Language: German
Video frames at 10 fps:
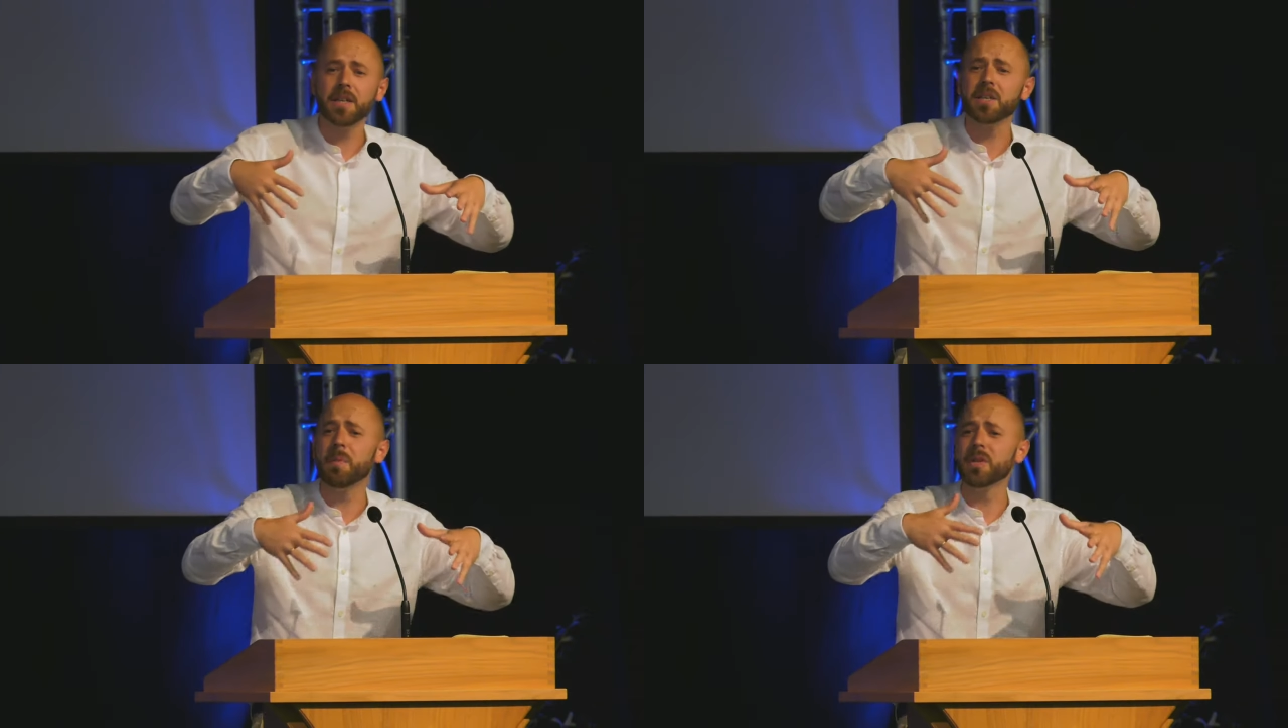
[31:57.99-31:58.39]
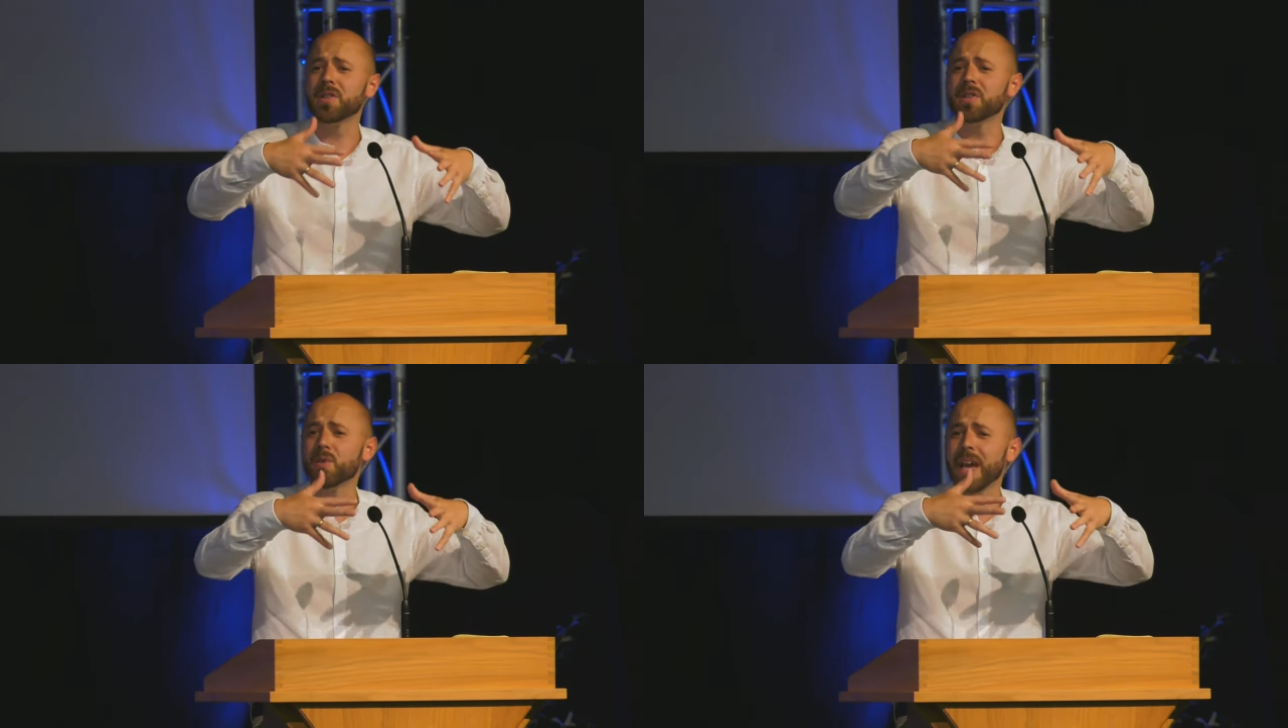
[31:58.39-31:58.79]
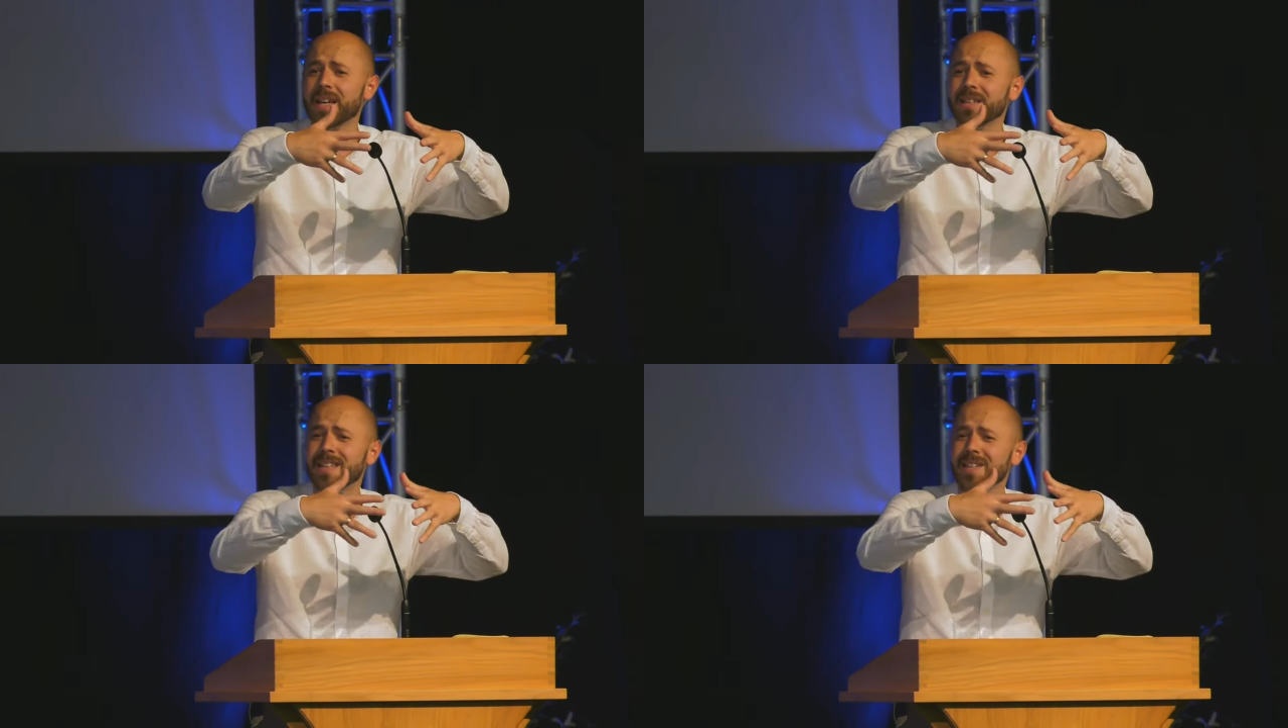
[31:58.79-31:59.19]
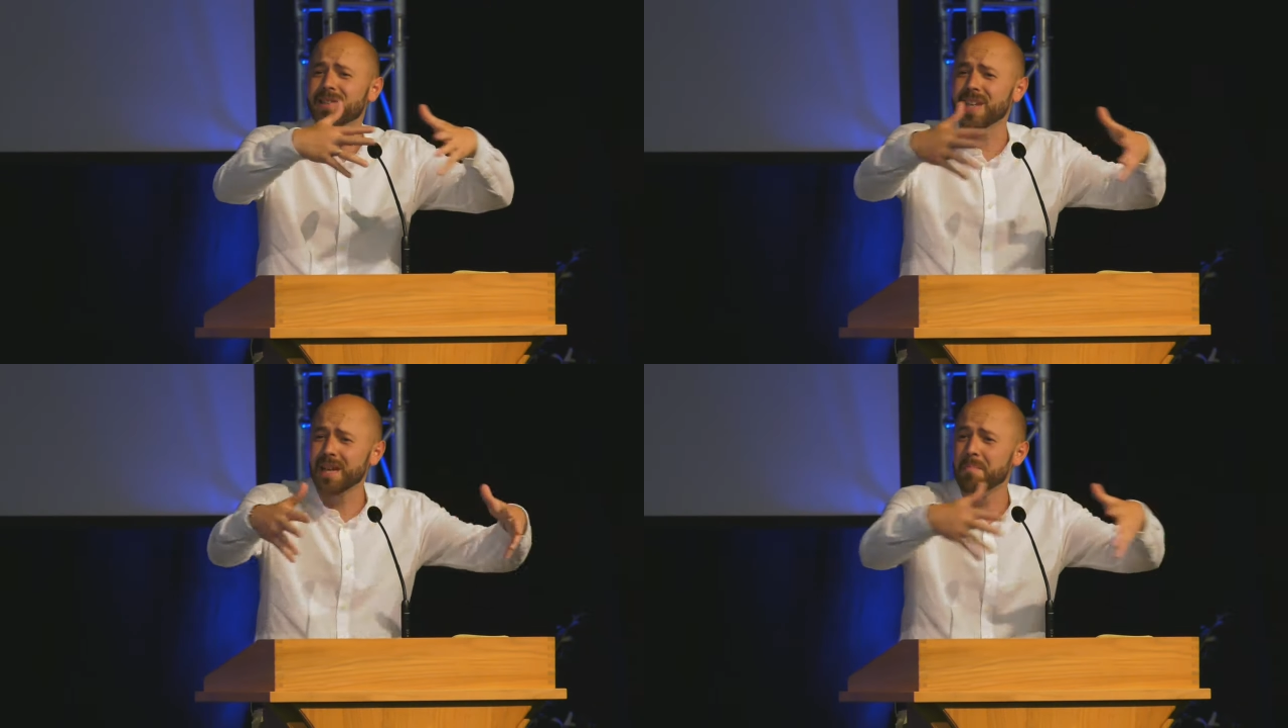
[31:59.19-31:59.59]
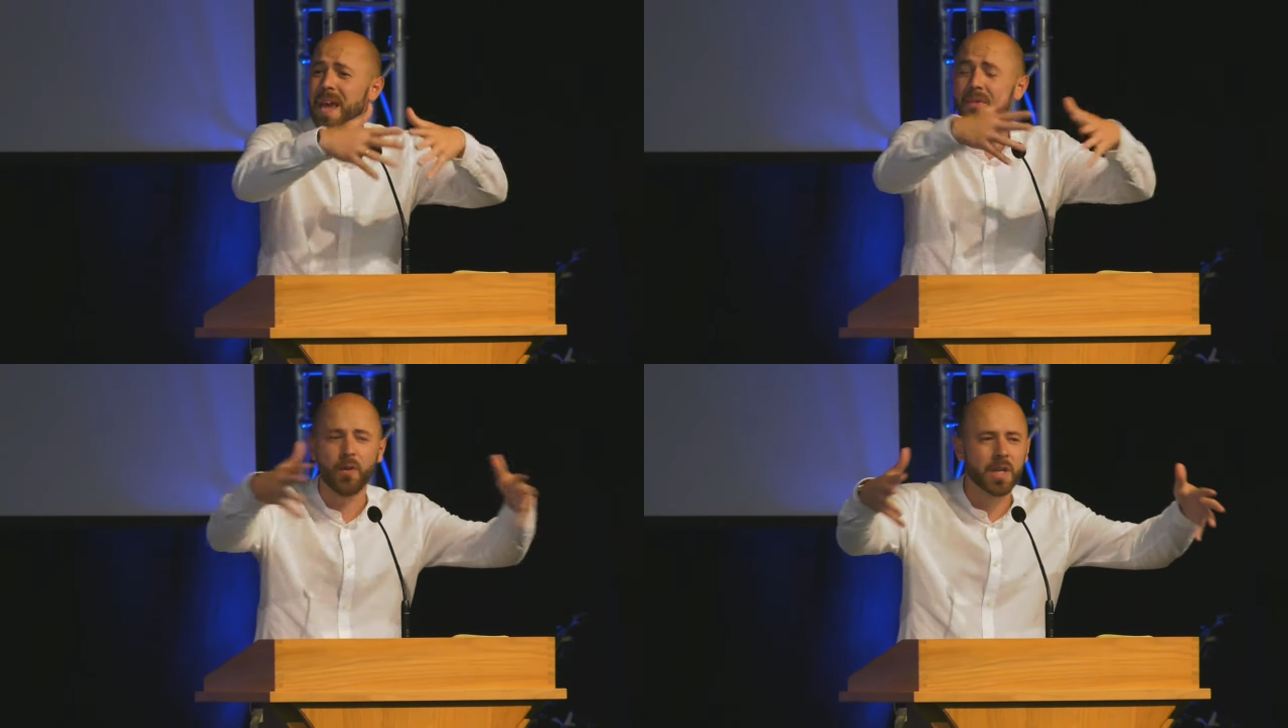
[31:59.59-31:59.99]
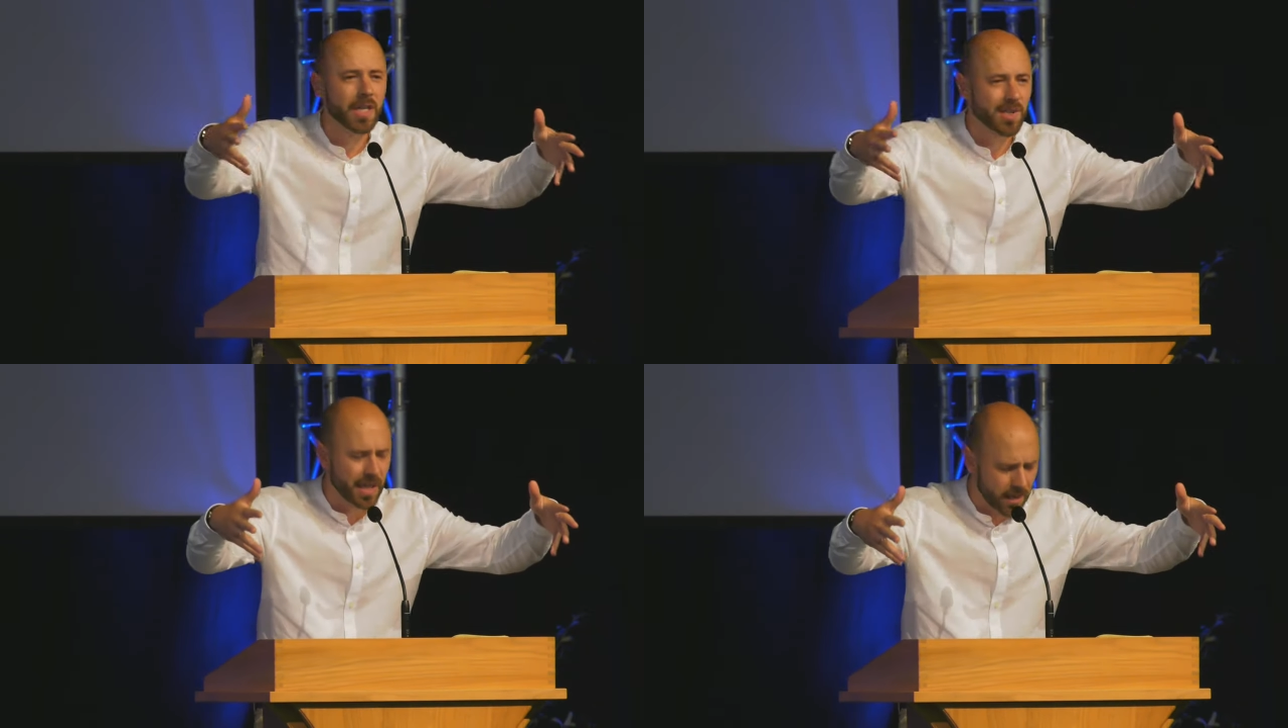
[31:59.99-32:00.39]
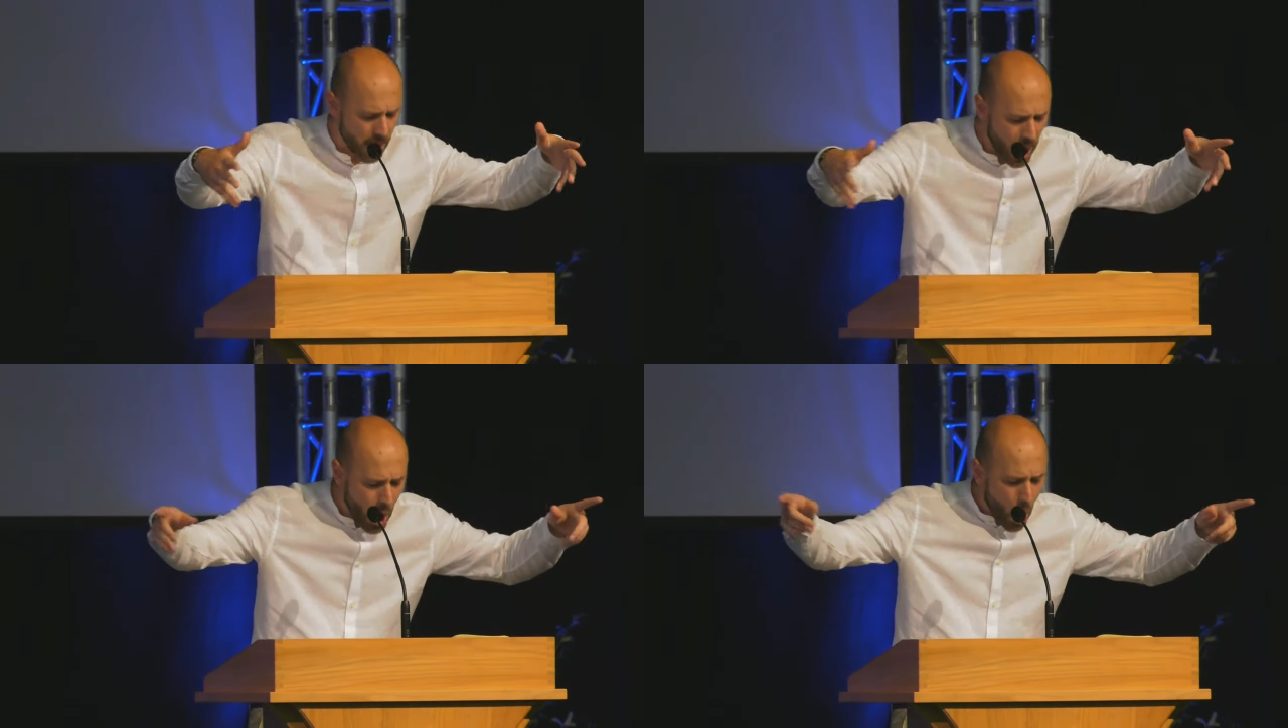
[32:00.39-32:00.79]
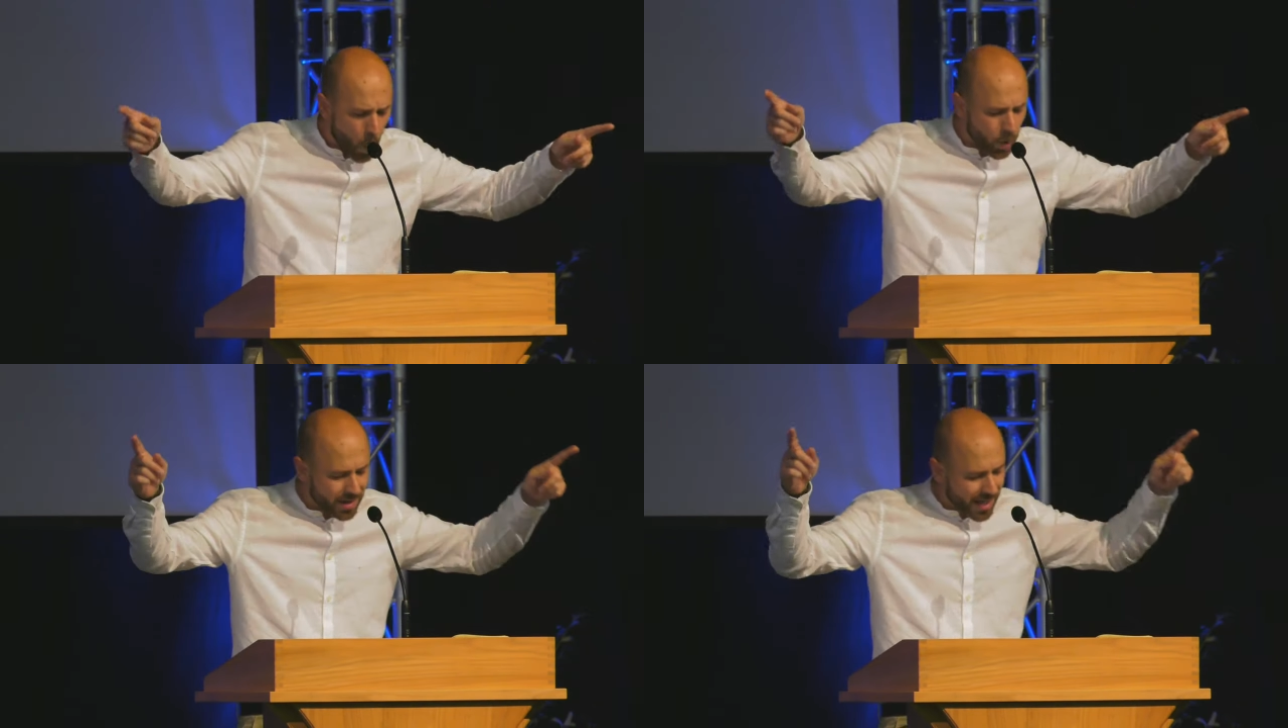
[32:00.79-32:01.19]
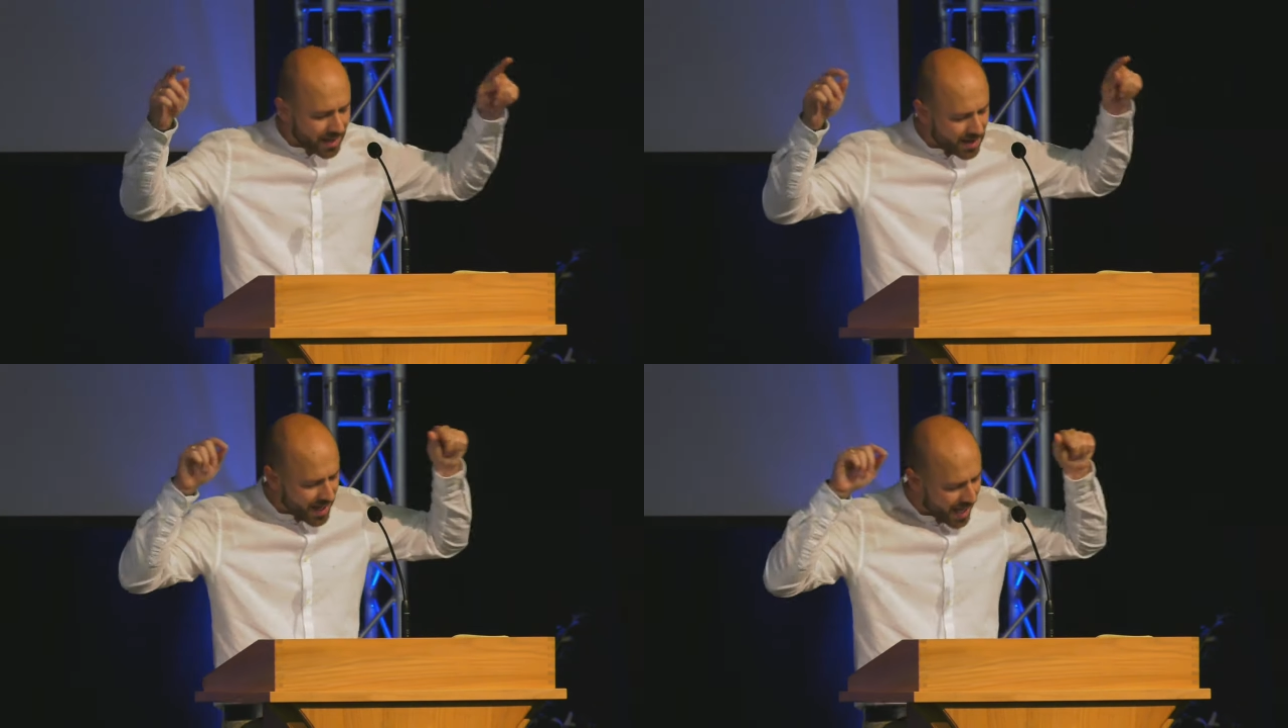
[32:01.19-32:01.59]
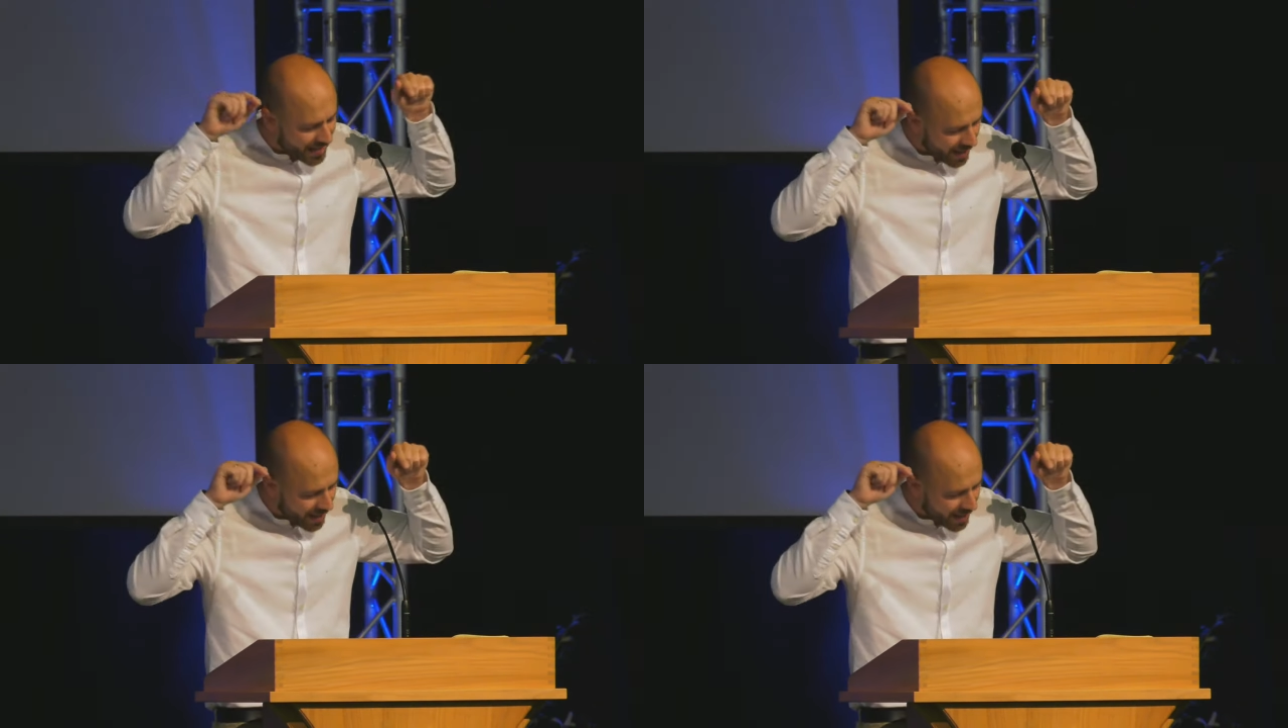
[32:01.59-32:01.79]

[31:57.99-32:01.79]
ich möchte so gerne dich sehen, mehr von dir sehen. Und dann sagt